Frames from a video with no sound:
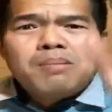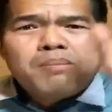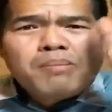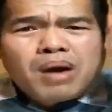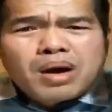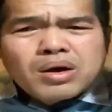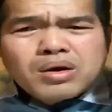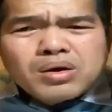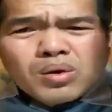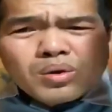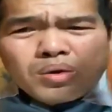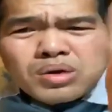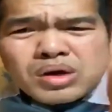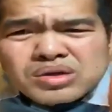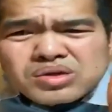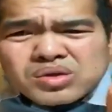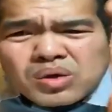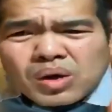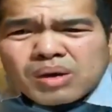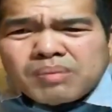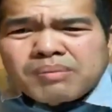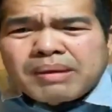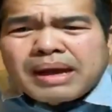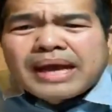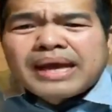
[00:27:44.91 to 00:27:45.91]
mà nuôi nó
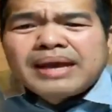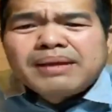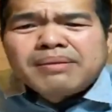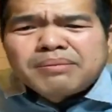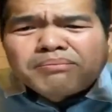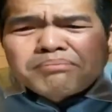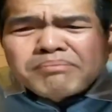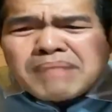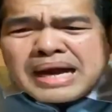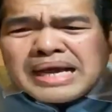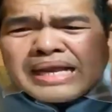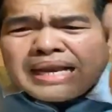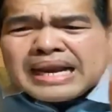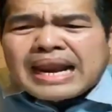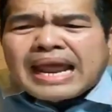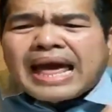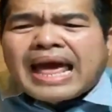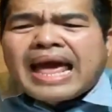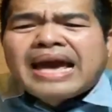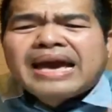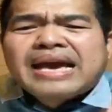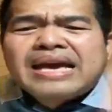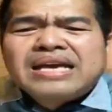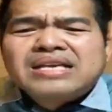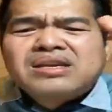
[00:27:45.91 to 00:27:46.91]
sọc mai bay
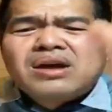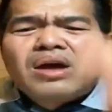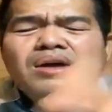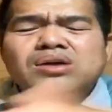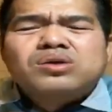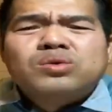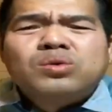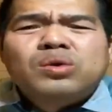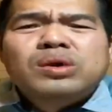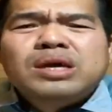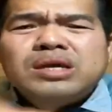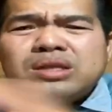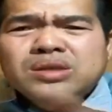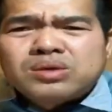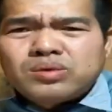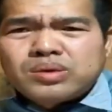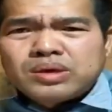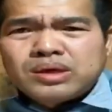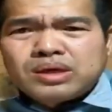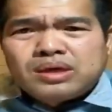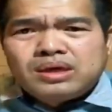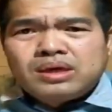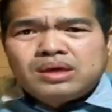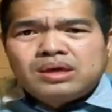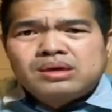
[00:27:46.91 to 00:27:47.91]
lá cái trong chui cái chui
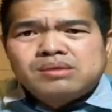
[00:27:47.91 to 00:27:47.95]
chứ